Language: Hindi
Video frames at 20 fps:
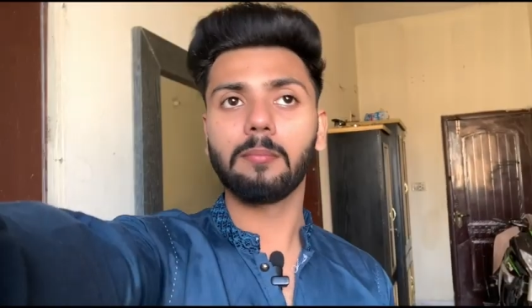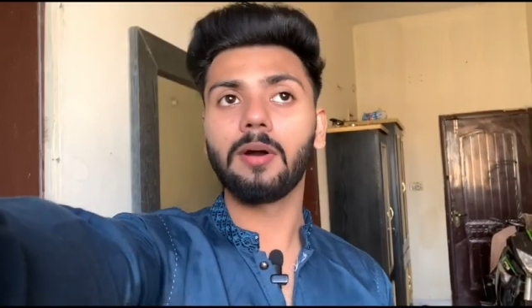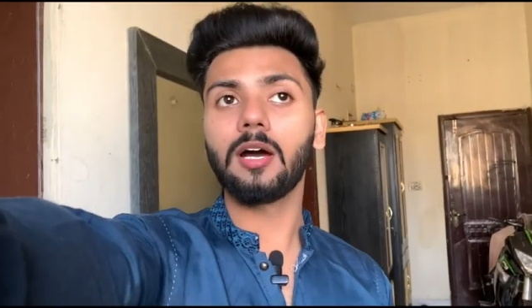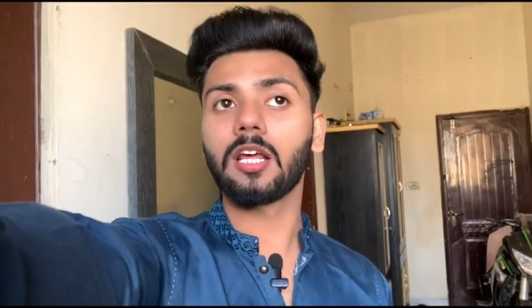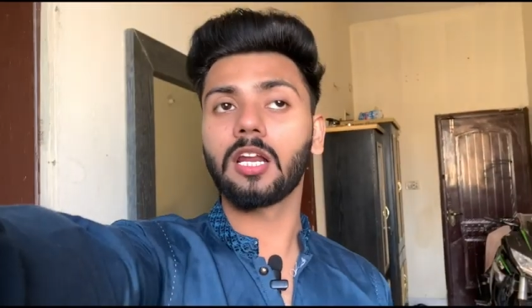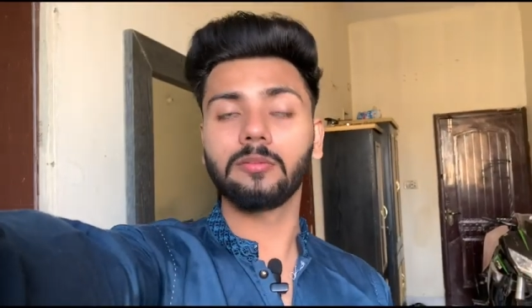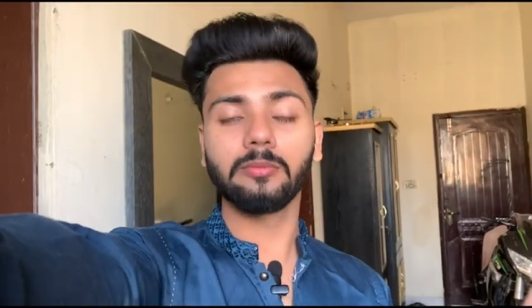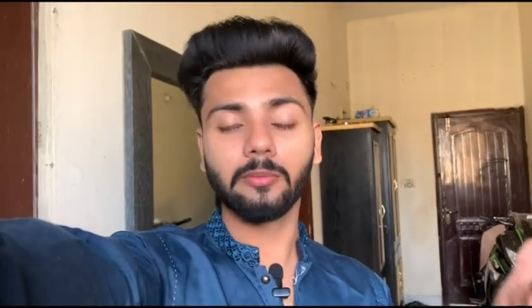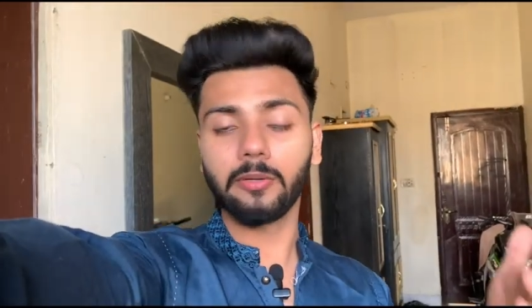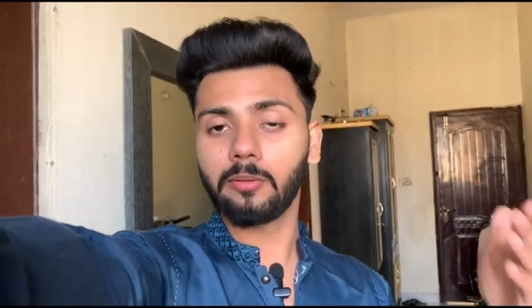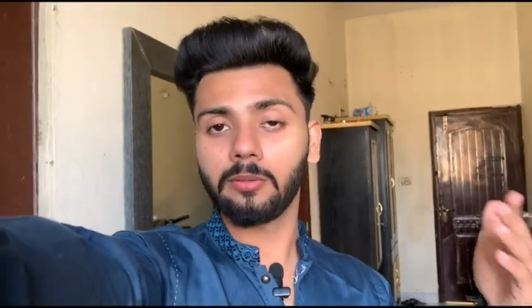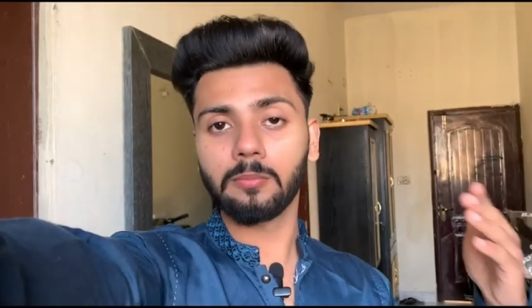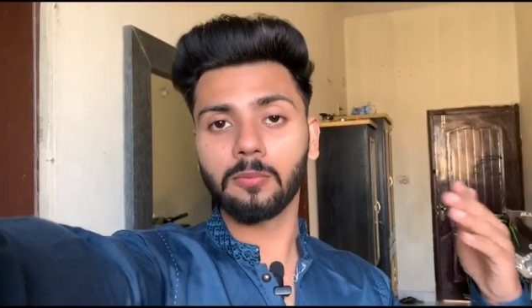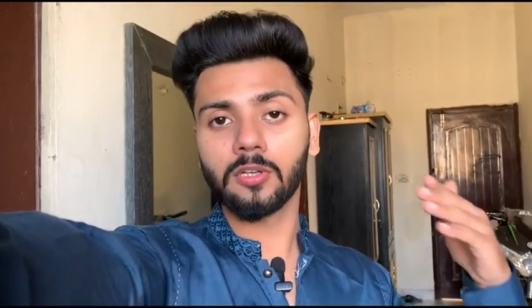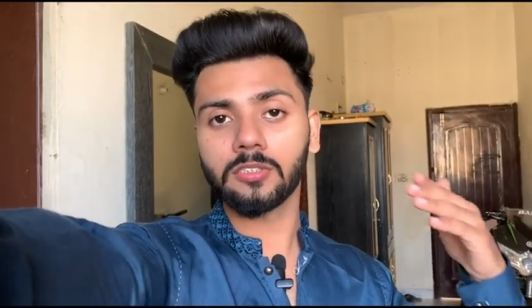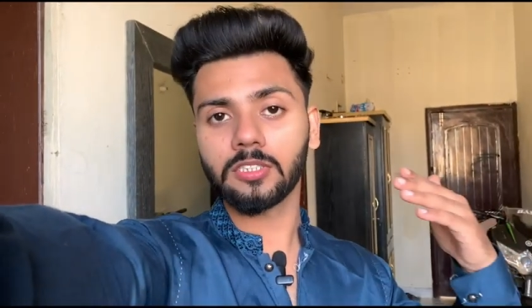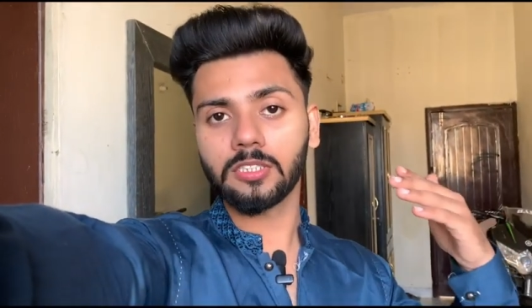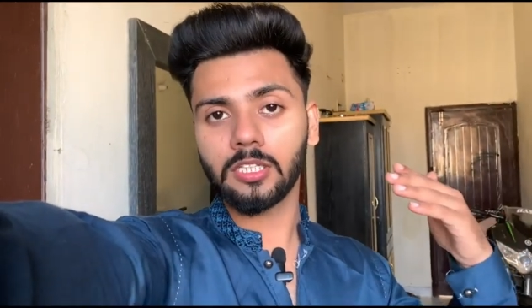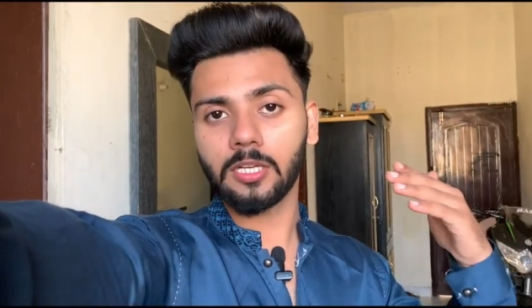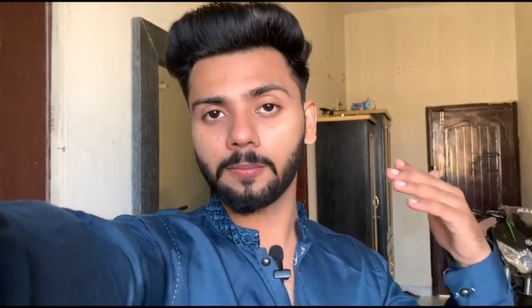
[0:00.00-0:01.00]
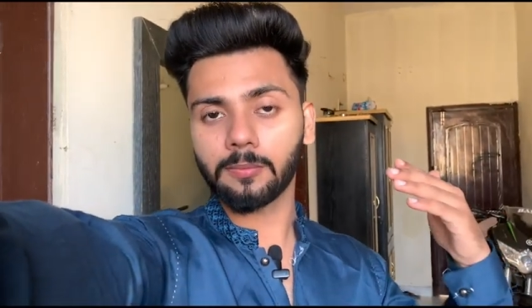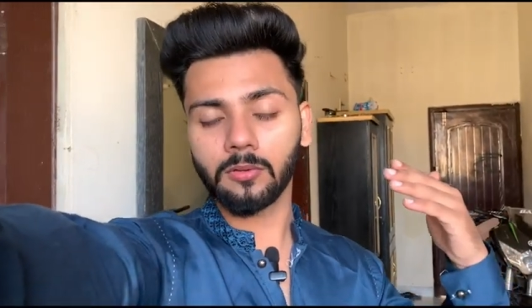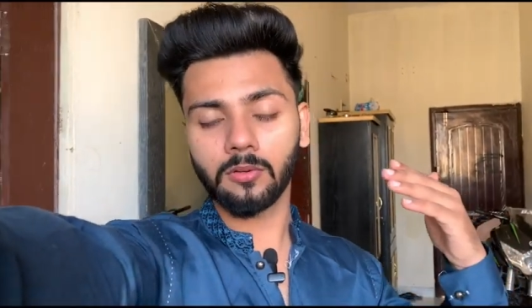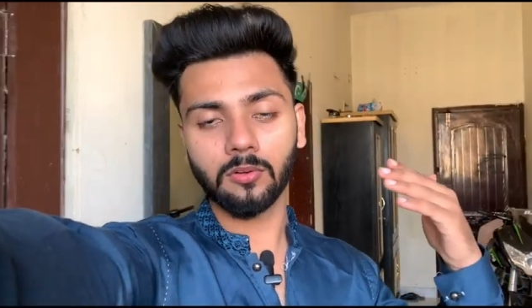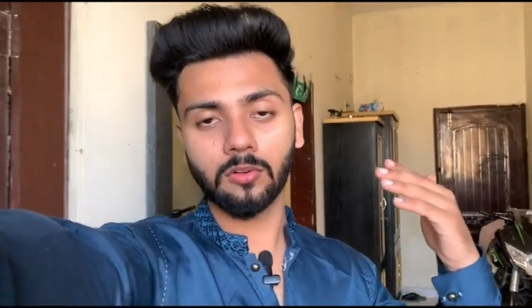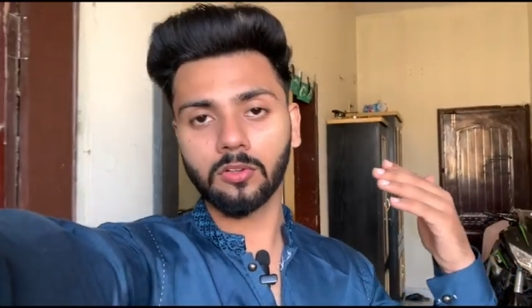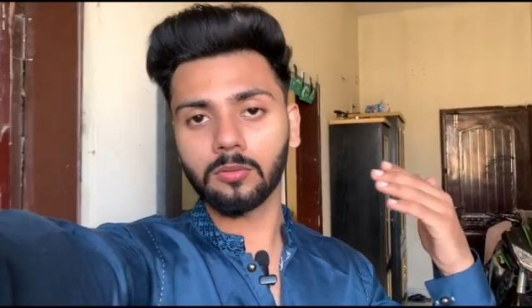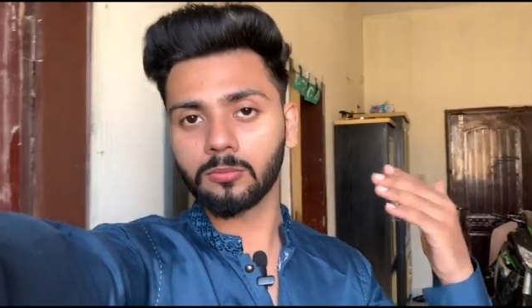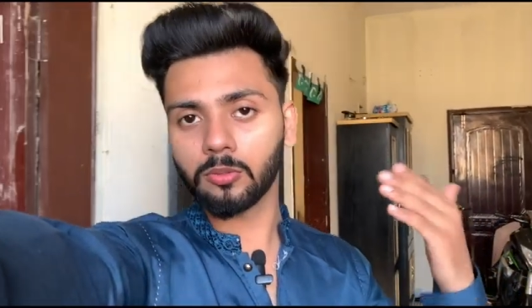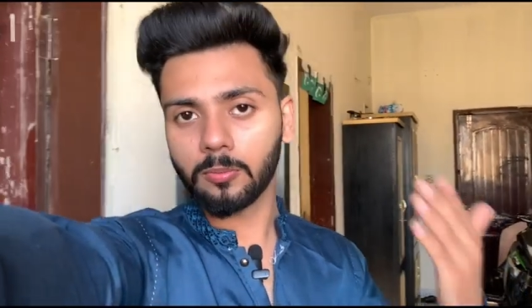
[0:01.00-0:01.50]
बार रबी भी बहुत ज़्यादा आप
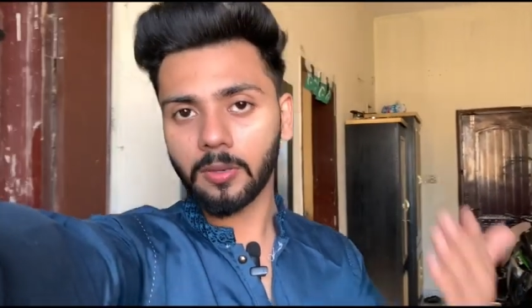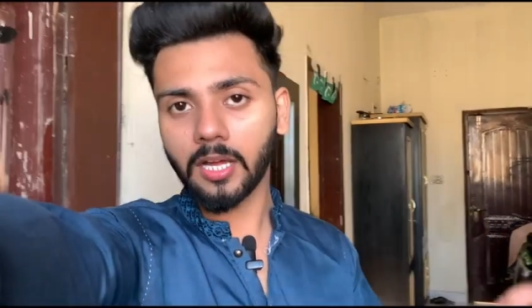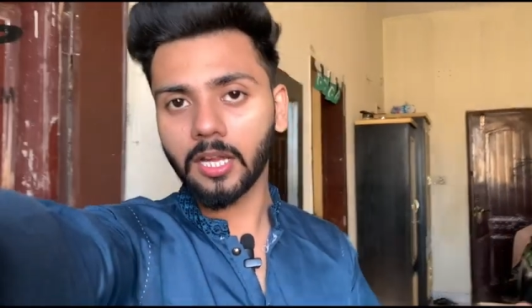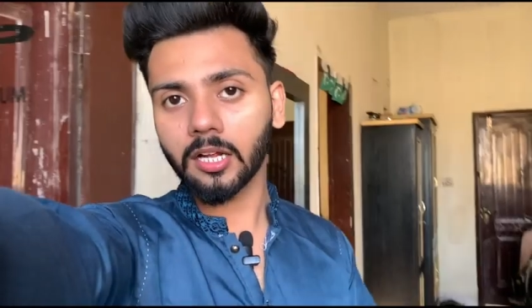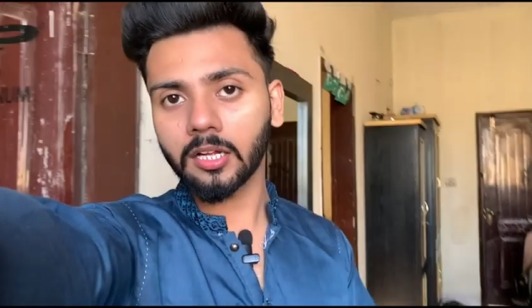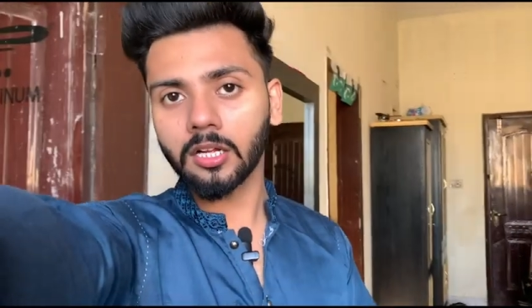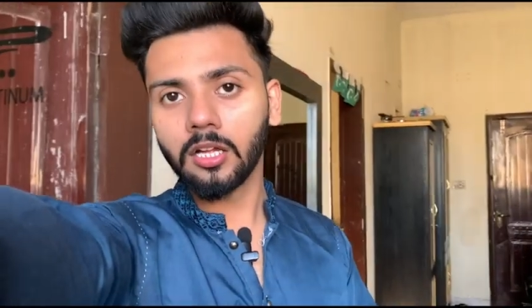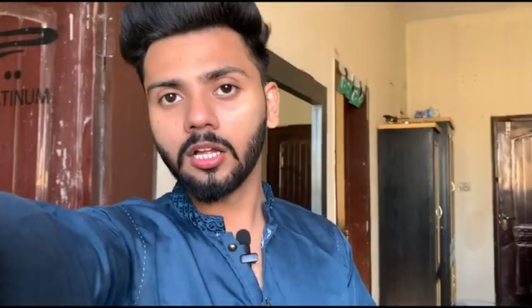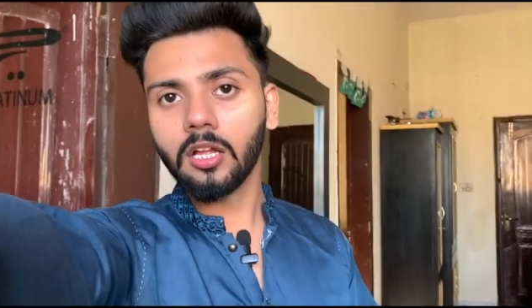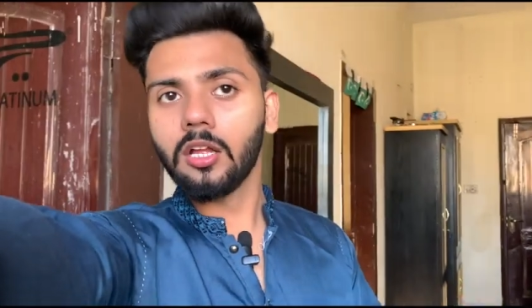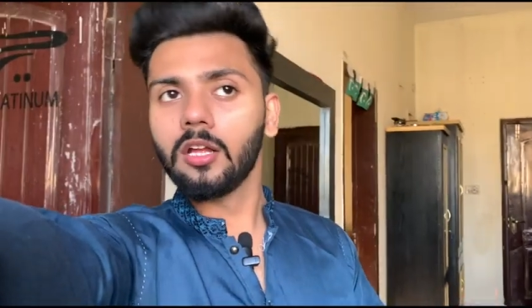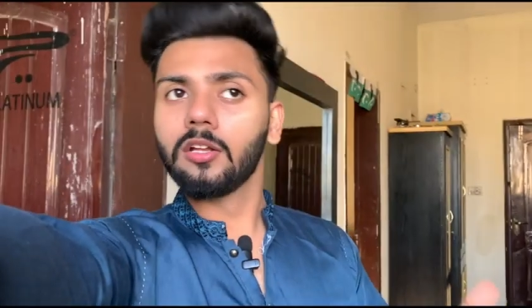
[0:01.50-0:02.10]
लोगों को मुबारक